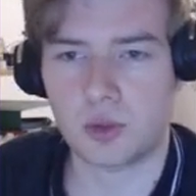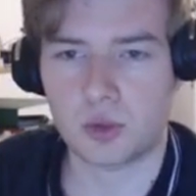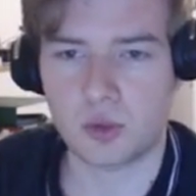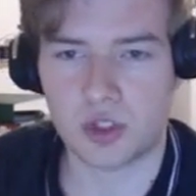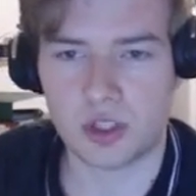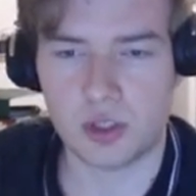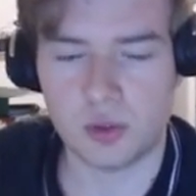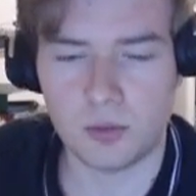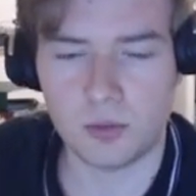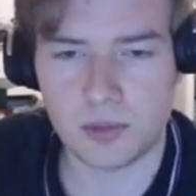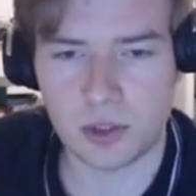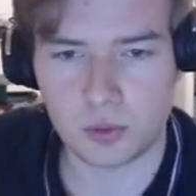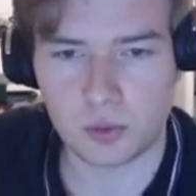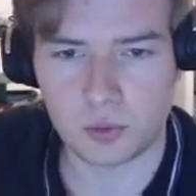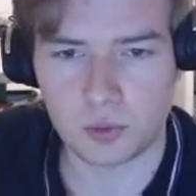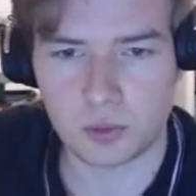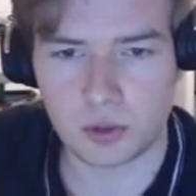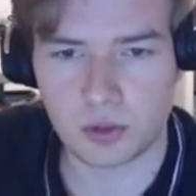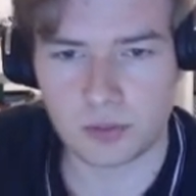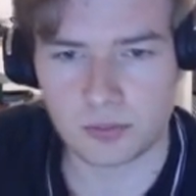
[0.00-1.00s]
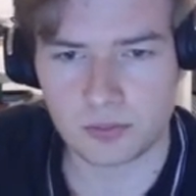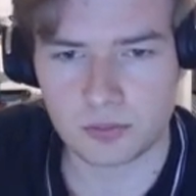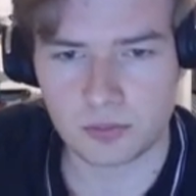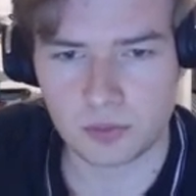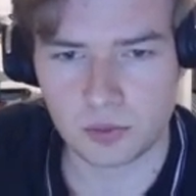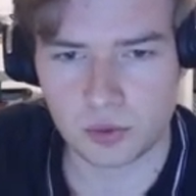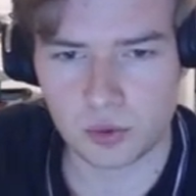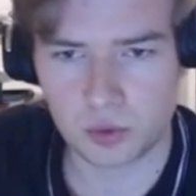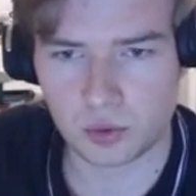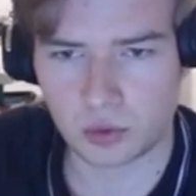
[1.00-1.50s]
j'ai demi-tour
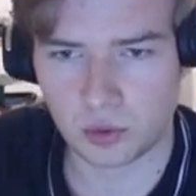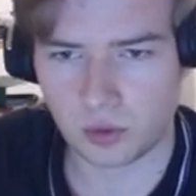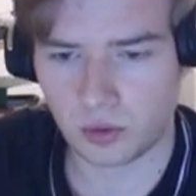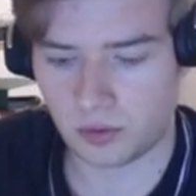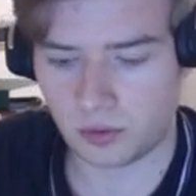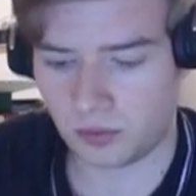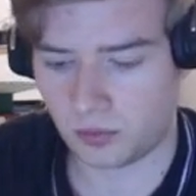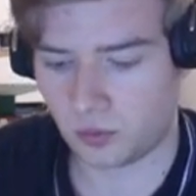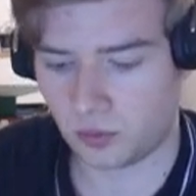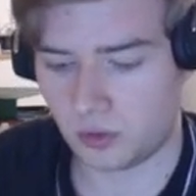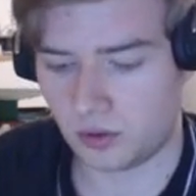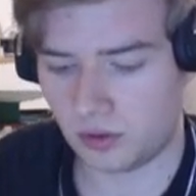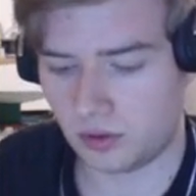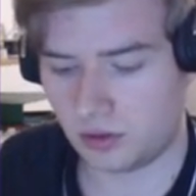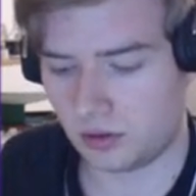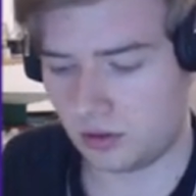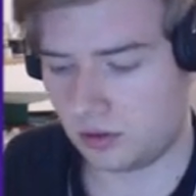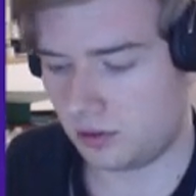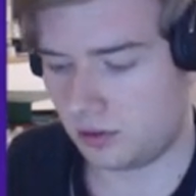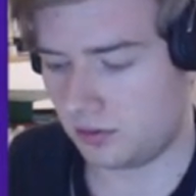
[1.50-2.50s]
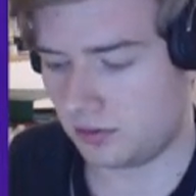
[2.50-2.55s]
sur mon, euh,